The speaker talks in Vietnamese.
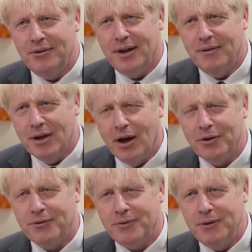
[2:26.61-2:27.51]
Ông
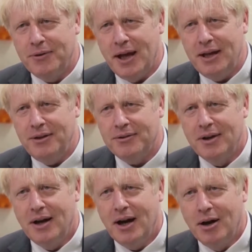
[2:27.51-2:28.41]
Johnson nói rằng
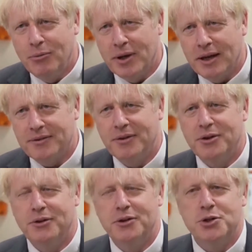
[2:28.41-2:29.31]
ông chắc chắn
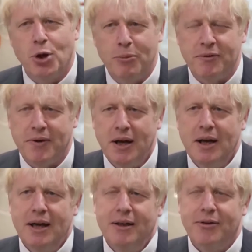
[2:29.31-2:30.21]
sẽ có kết quả
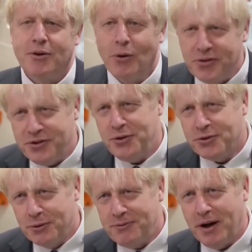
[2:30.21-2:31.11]
tốt và bất
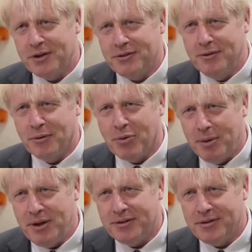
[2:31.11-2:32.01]
kỳ ai tiếp
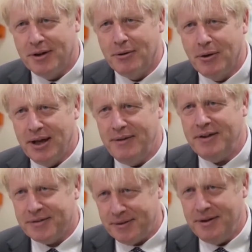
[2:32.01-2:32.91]
quản sẽ thừa
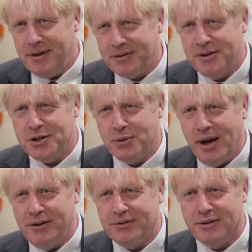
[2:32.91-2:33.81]
hưởng một chương trình nghị
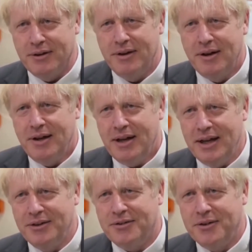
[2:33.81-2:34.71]
sự tuyệt vời
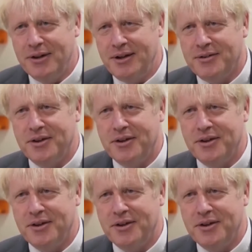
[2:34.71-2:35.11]
được tiếp